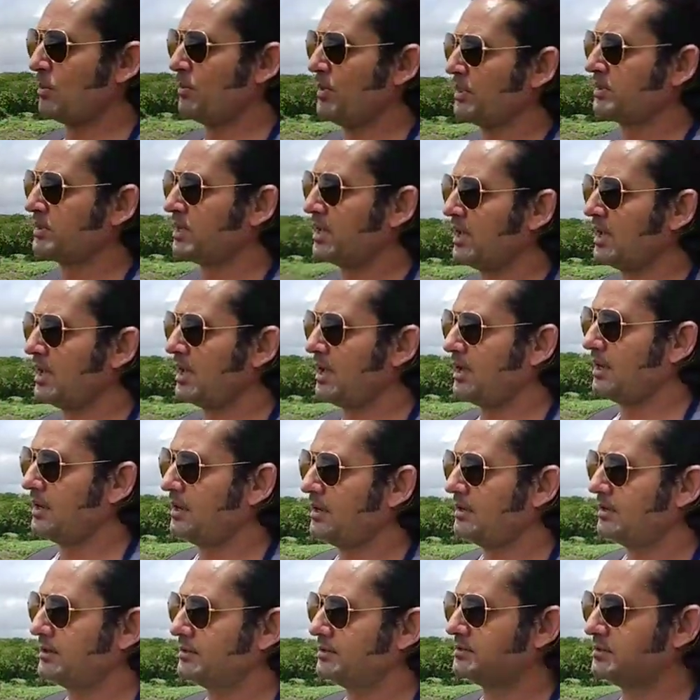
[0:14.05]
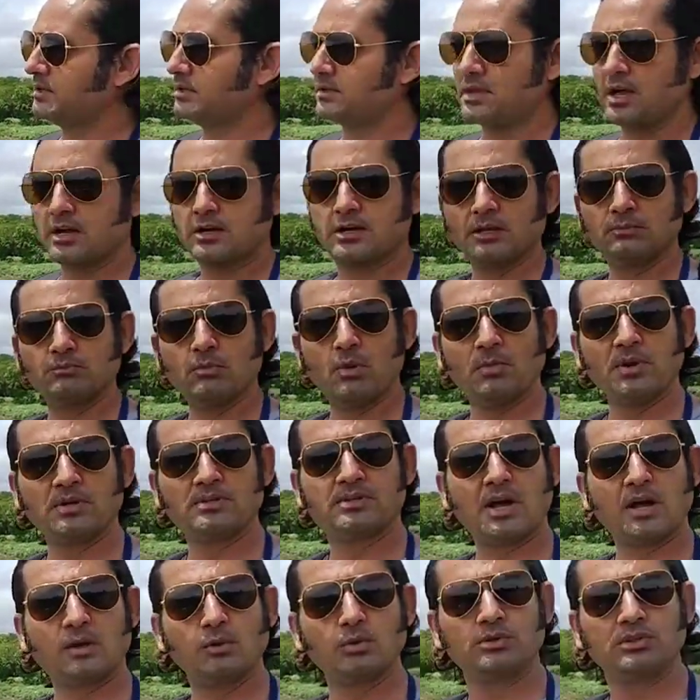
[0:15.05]
को मिलती है जिनके कदमों में
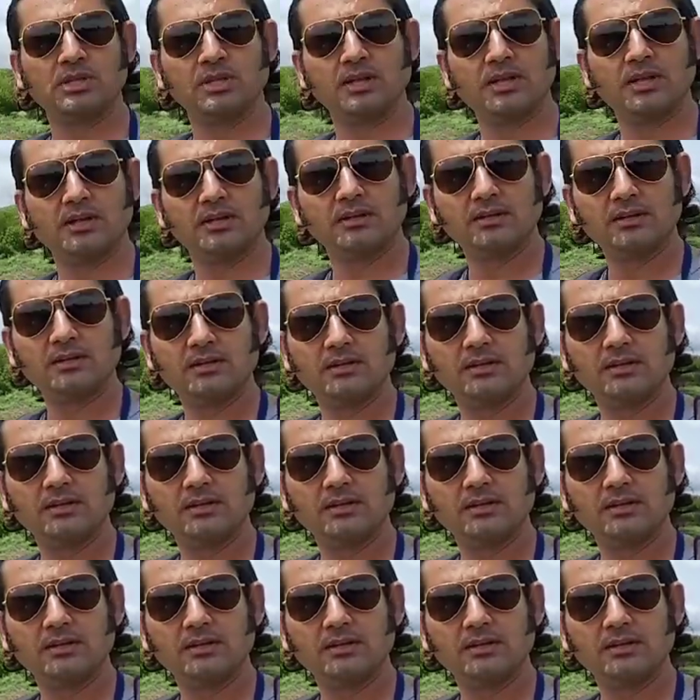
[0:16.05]
जान होती है